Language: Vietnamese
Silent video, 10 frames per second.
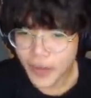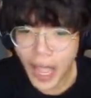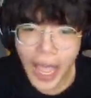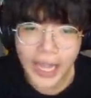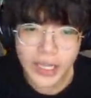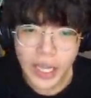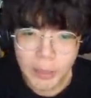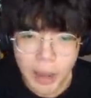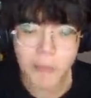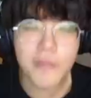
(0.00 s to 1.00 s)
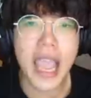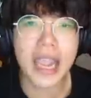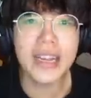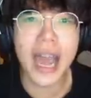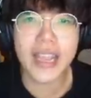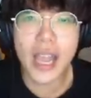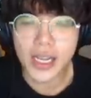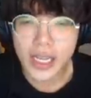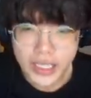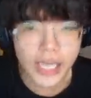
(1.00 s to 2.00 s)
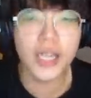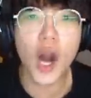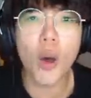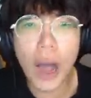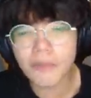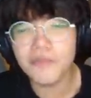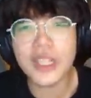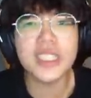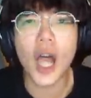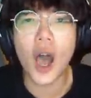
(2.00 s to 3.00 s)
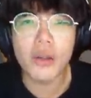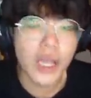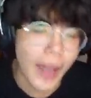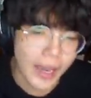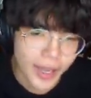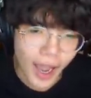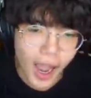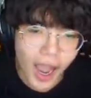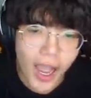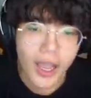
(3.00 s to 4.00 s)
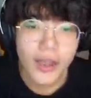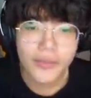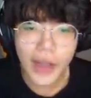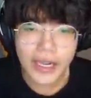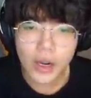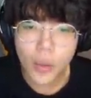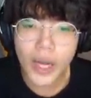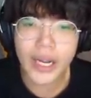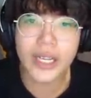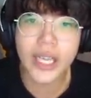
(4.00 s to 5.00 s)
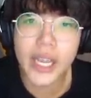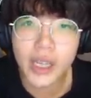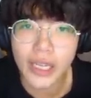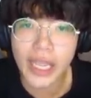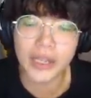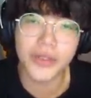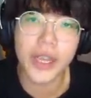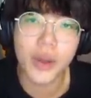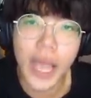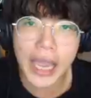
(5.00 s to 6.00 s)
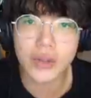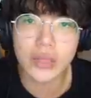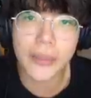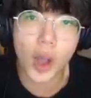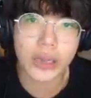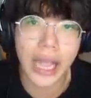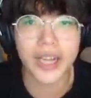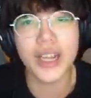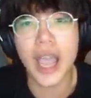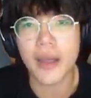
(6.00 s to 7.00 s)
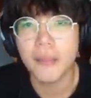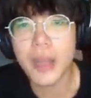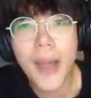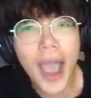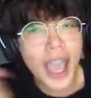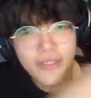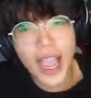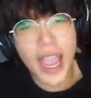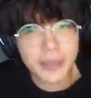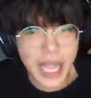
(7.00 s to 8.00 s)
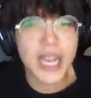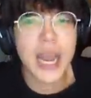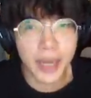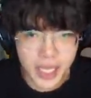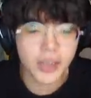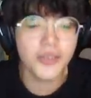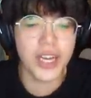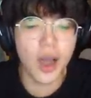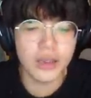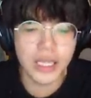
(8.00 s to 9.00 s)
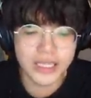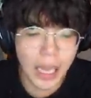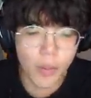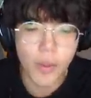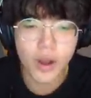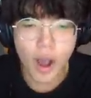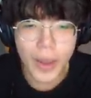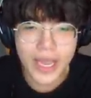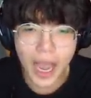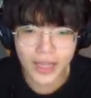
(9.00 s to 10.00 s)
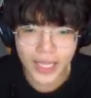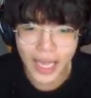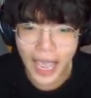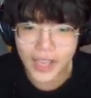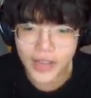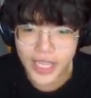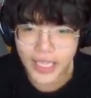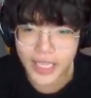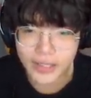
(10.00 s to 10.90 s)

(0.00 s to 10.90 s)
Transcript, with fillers: và anh Mộc Nhãn Đại Nhân Zero Official nha các bạn Đó Và đừng quên đăng ký cho các thành viên của Hero Team còn lại nữa nha Bye bye và hẹn gặp lại anh em ở những video lần sau Còn bây giờ thì hai người chết đi